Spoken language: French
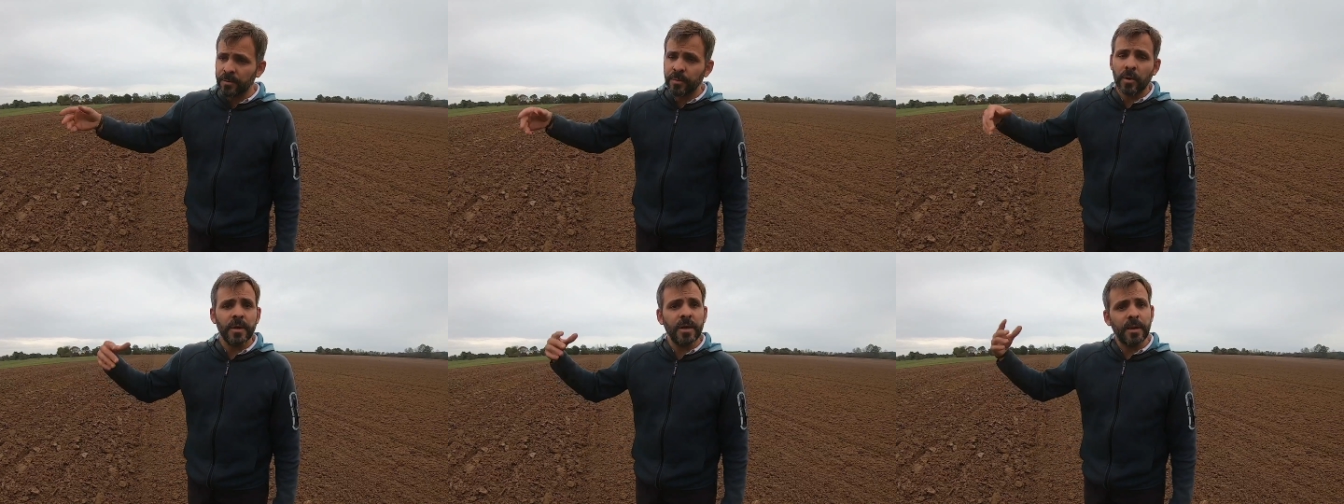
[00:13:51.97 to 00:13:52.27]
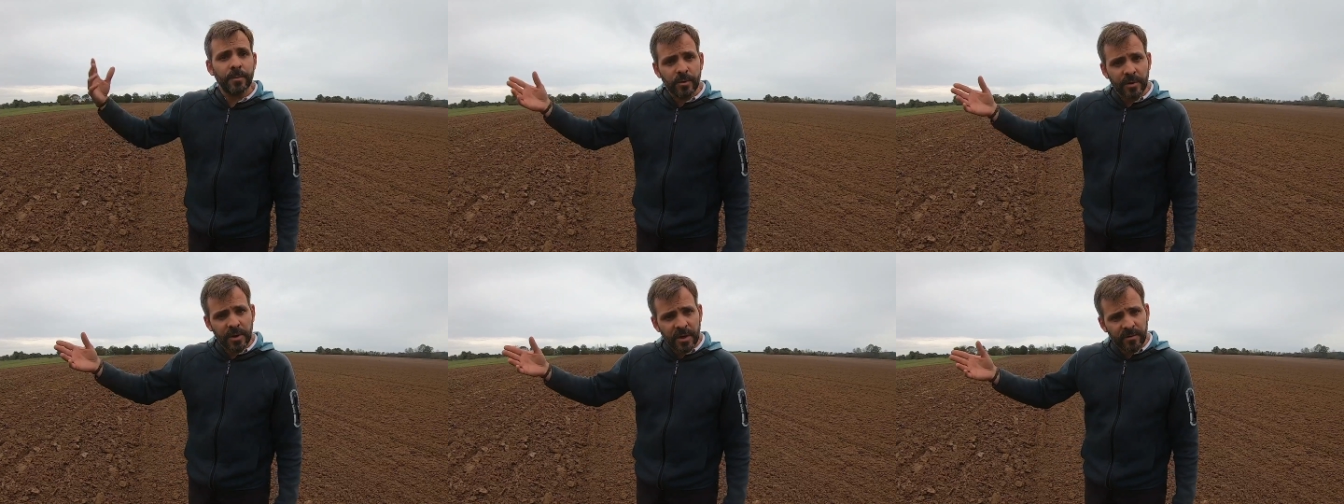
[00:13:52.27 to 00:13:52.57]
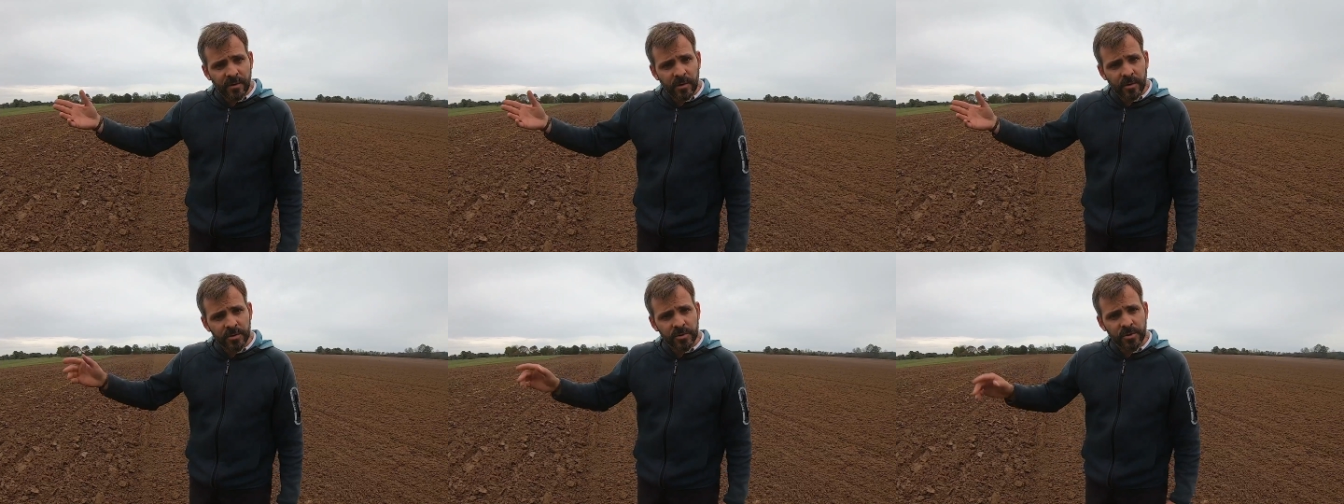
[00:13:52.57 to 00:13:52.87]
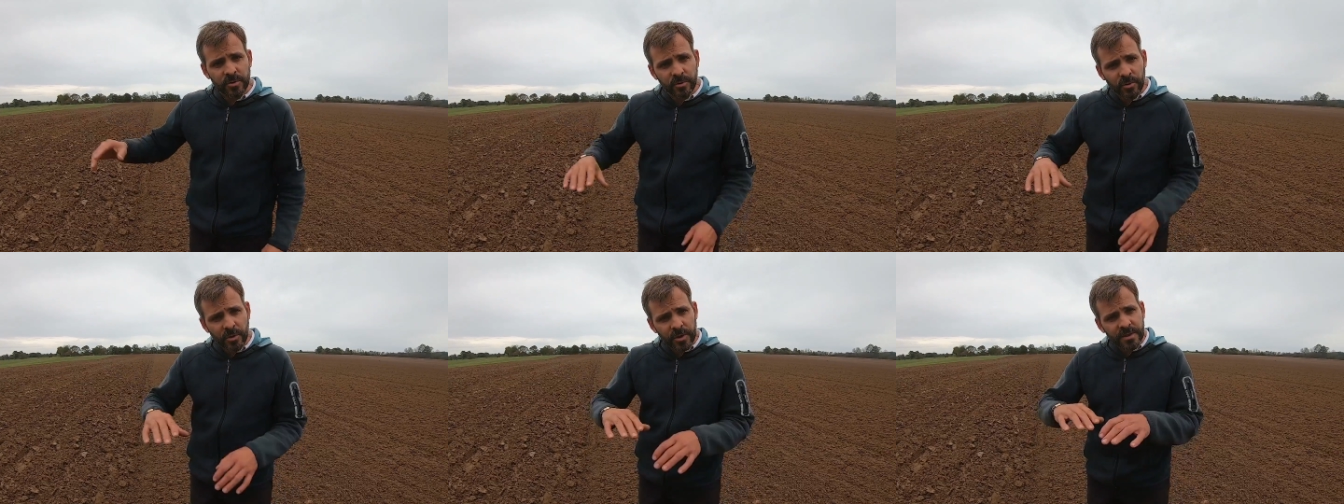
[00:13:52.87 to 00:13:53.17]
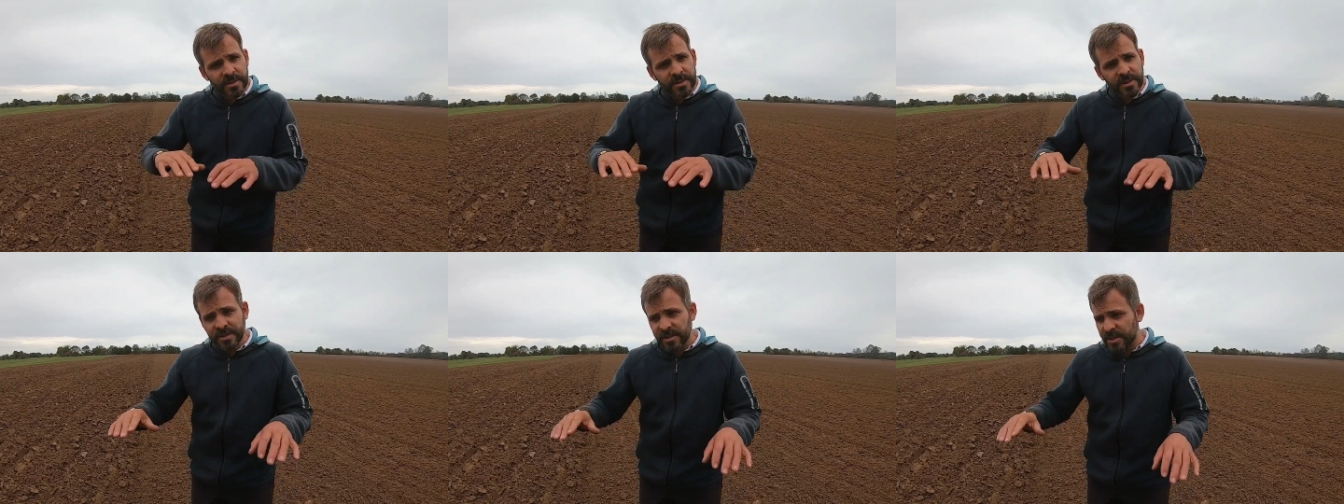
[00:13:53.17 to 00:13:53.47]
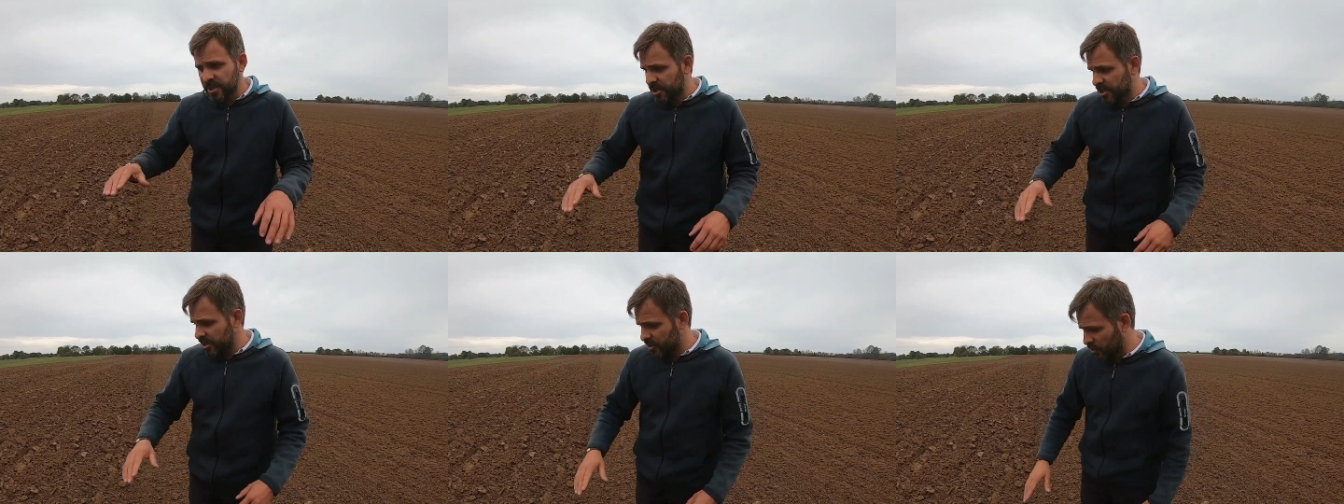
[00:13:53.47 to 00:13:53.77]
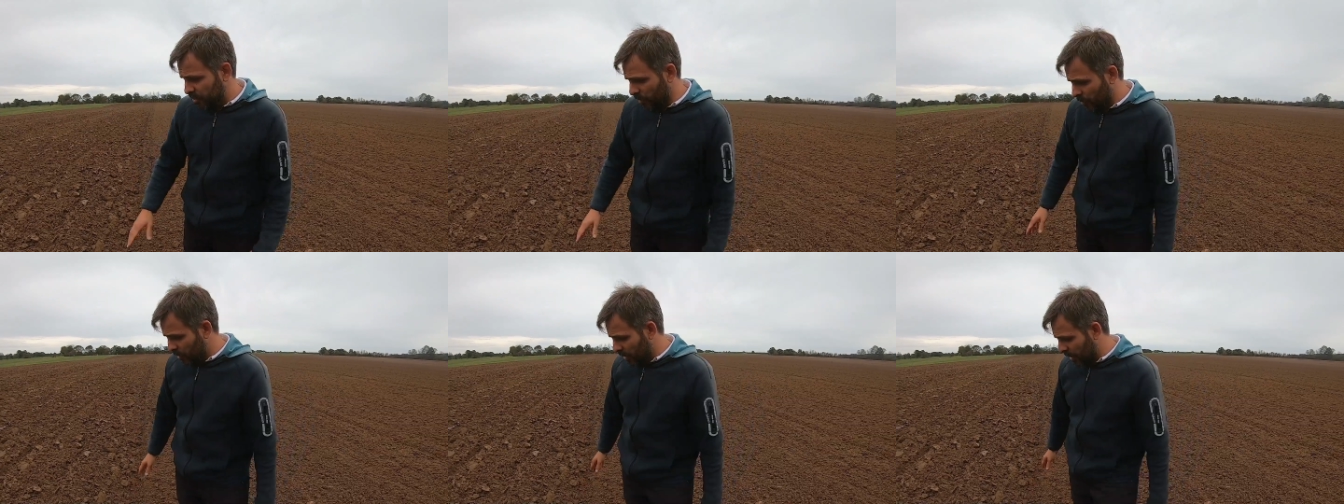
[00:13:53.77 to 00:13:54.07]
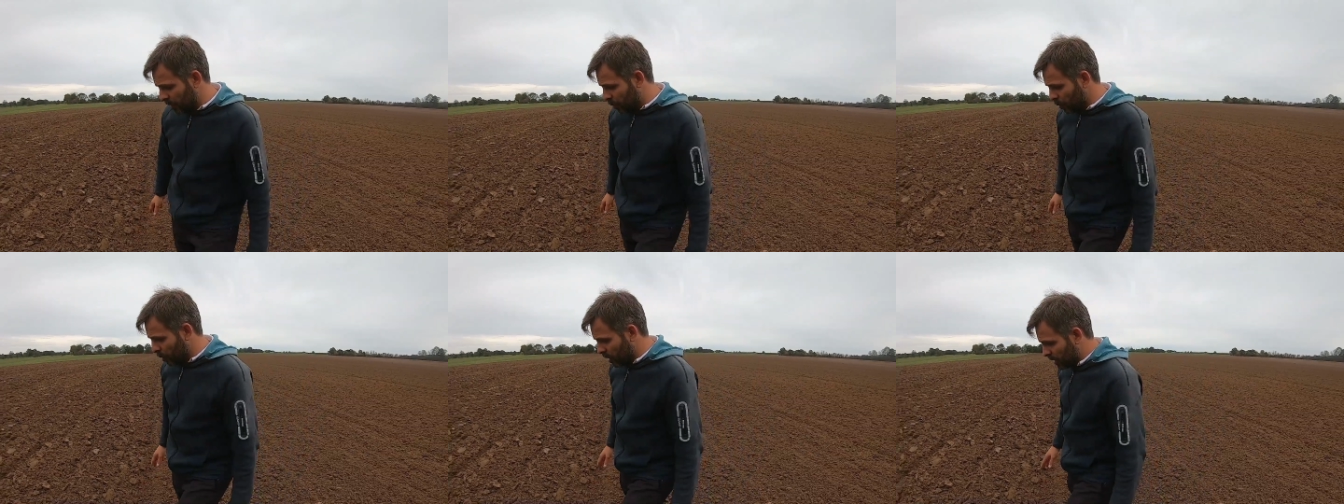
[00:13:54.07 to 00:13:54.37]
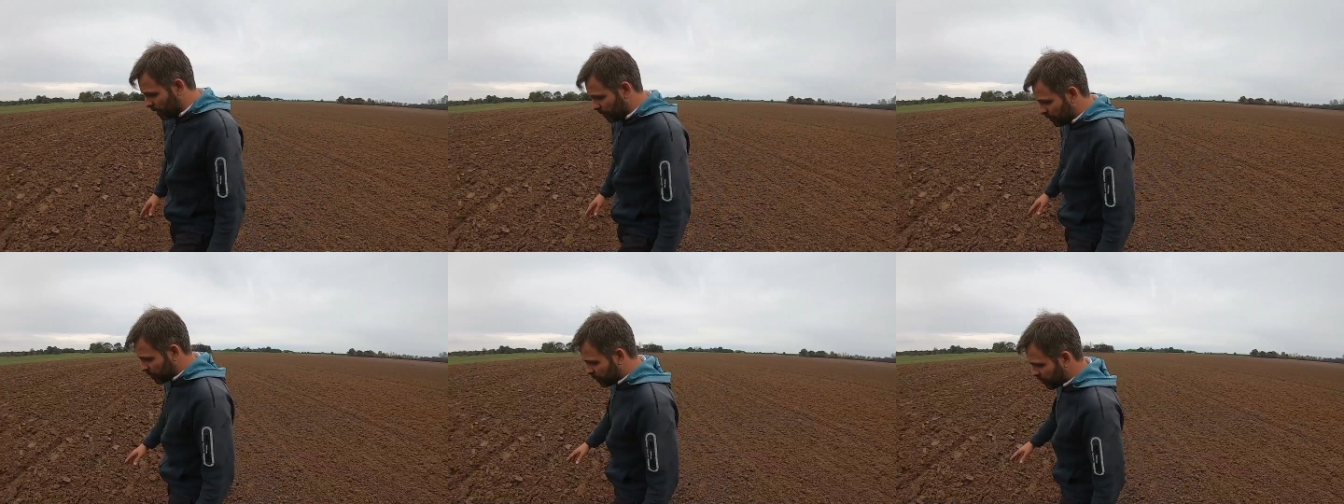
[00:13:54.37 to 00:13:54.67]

de prendre un peu d'avance, de laisser sécher sur mon labour, comme